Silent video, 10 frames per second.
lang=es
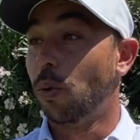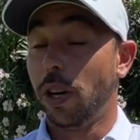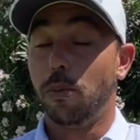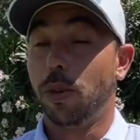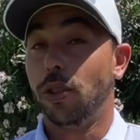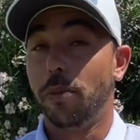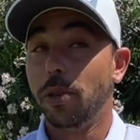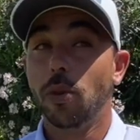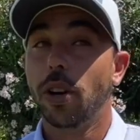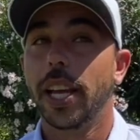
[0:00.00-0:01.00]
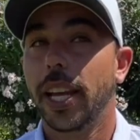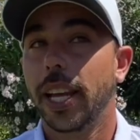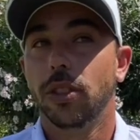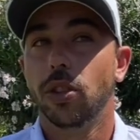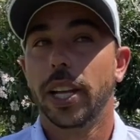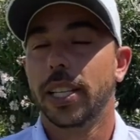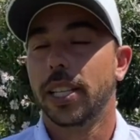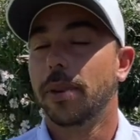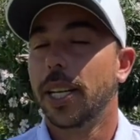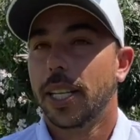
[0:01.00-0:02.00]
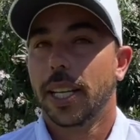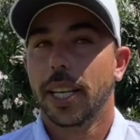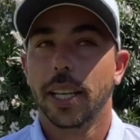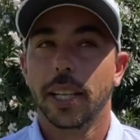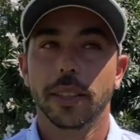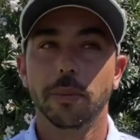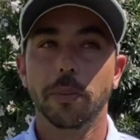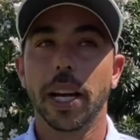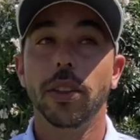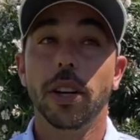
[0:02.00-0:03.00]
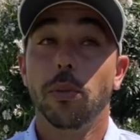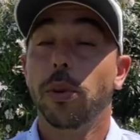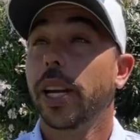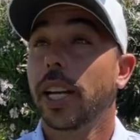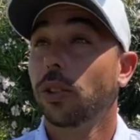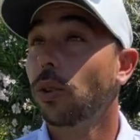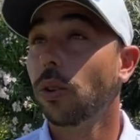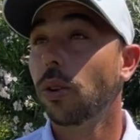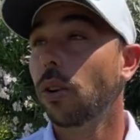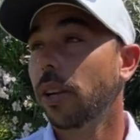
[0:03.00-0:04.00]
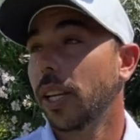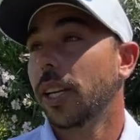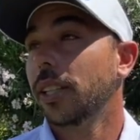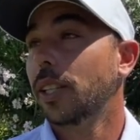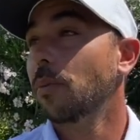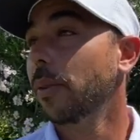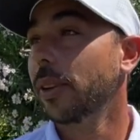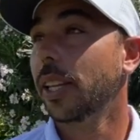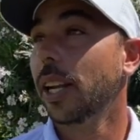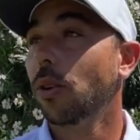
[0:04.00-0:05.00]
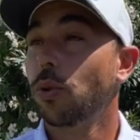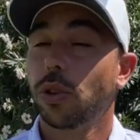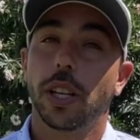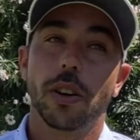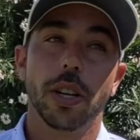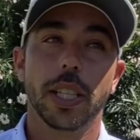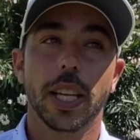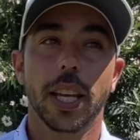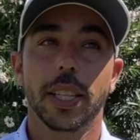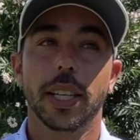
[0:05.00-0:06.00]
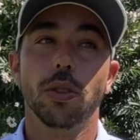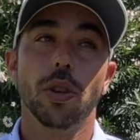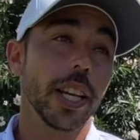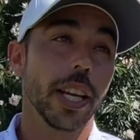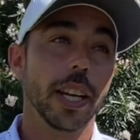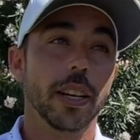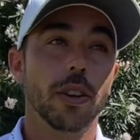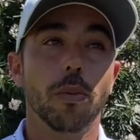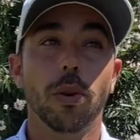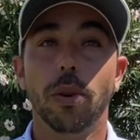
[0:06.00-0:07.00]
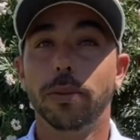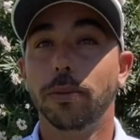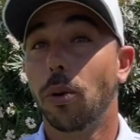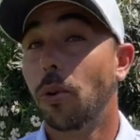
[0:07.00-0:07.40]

Bueno, pues lo mismo que toda la semana, eh, pegándole muy bien a todo, eh, simplemente algunos errores que tanto ayer como,